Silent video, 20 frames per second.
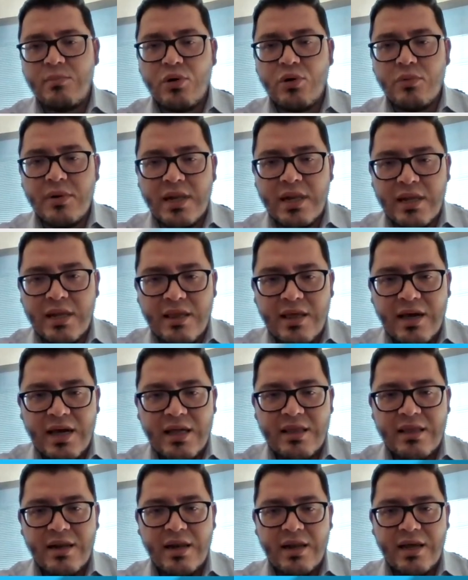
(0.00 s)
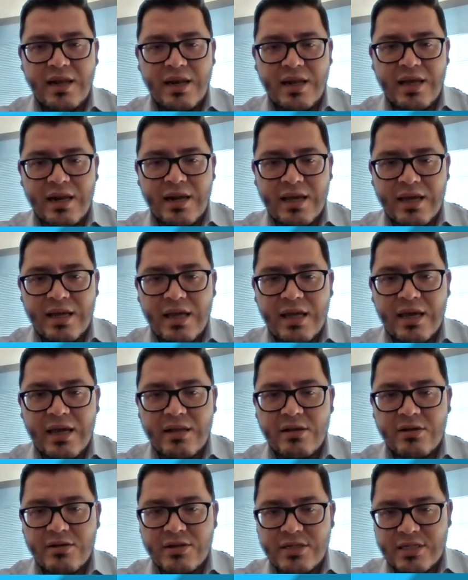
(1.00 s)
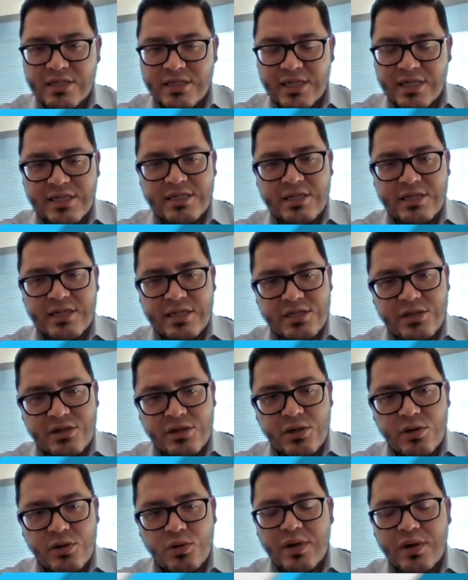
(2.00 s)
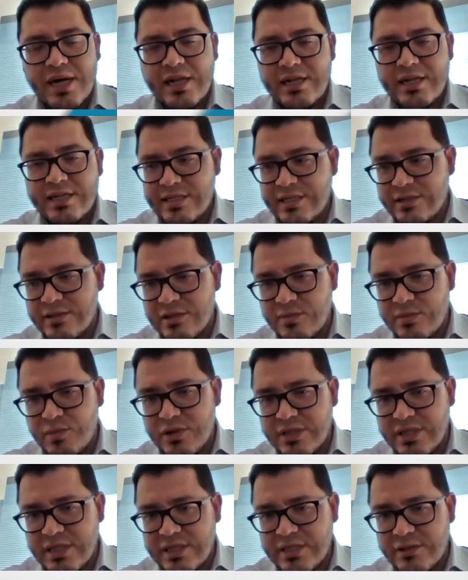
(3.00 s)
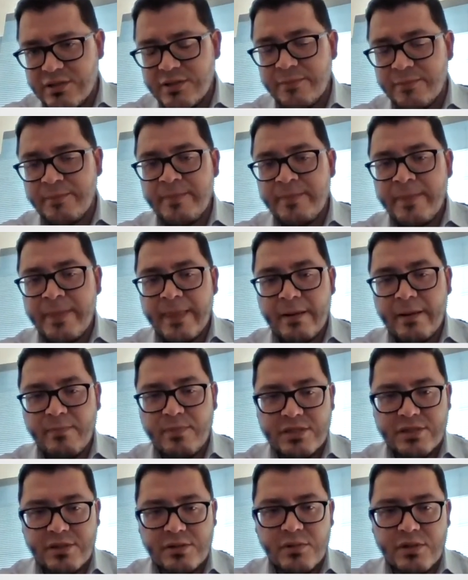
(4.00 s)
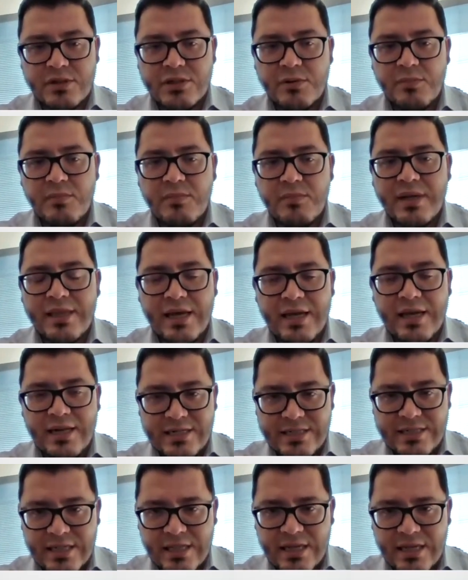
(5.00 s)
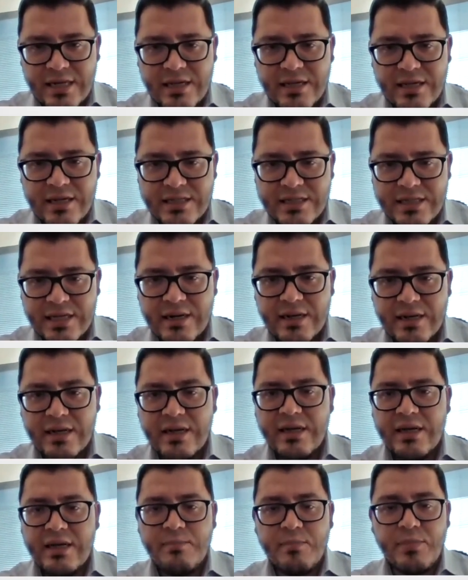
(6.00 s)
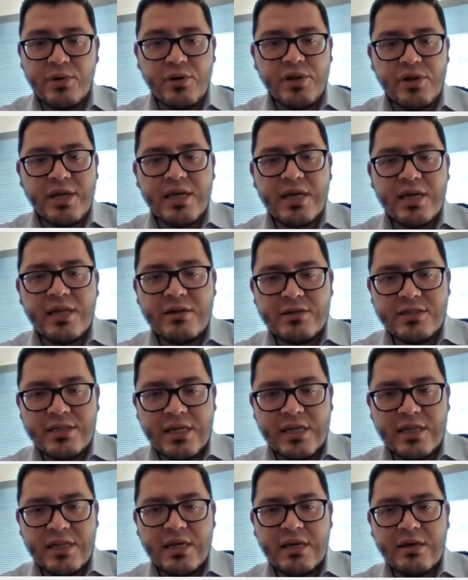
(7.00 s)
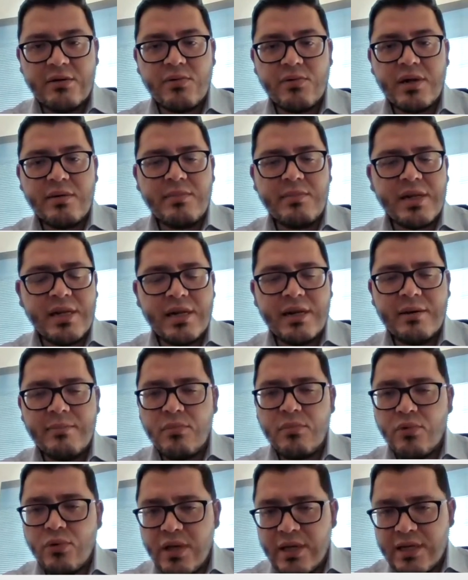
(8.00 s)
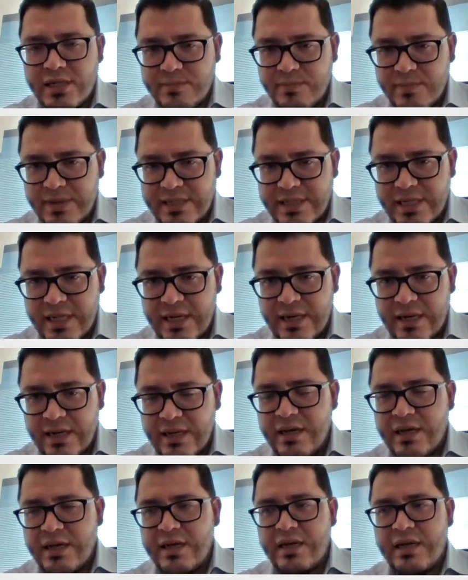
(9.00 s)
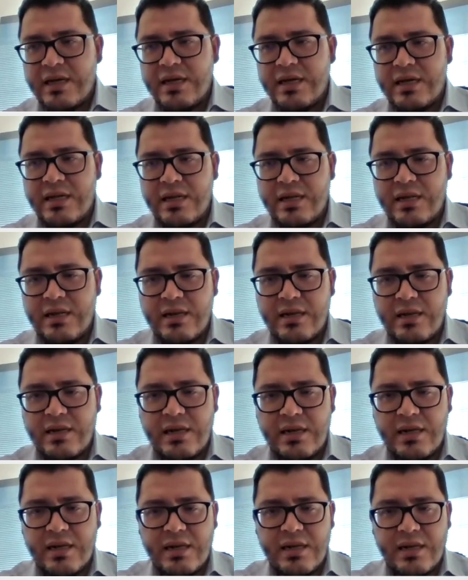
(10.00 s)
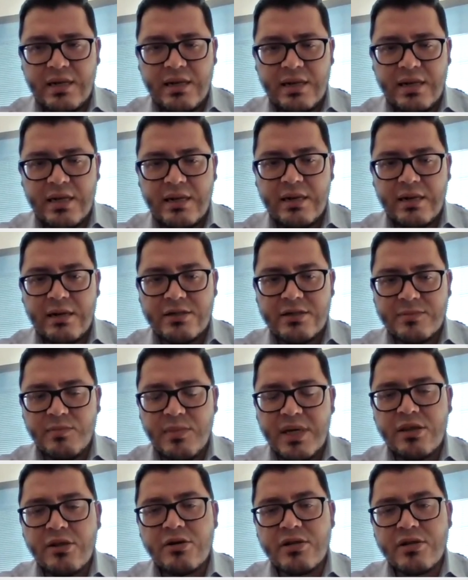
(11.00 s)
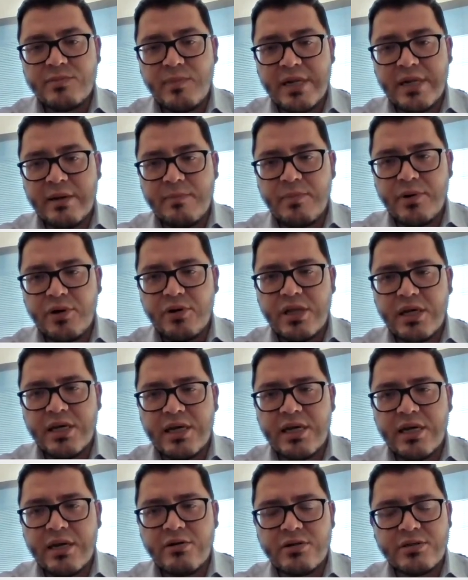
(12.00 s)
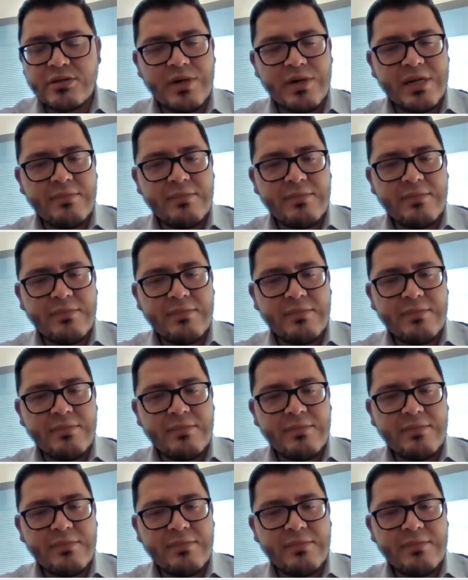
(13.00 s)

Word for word: movilidad, la energía. Entonces, estos lugares y estos procesos pues son, vitales y tienen que ser protegidos de, una manera muy especial. los métodos para protegerlos